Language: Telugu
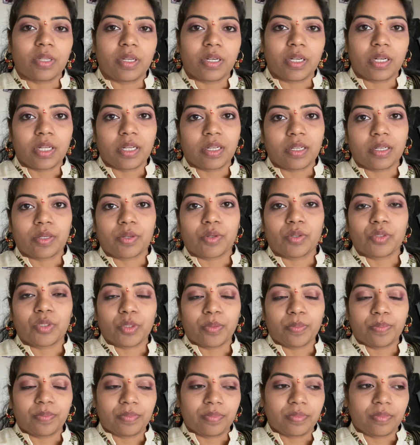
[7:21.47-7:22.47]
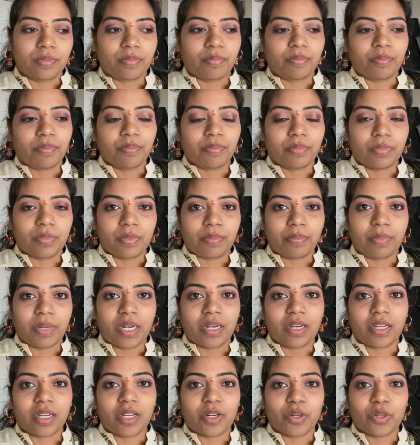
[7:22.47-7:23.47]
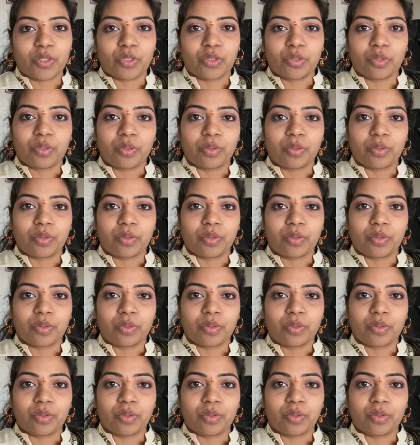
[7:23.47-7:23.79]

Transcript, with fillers: అంటే కొంచెం పండగ రోజు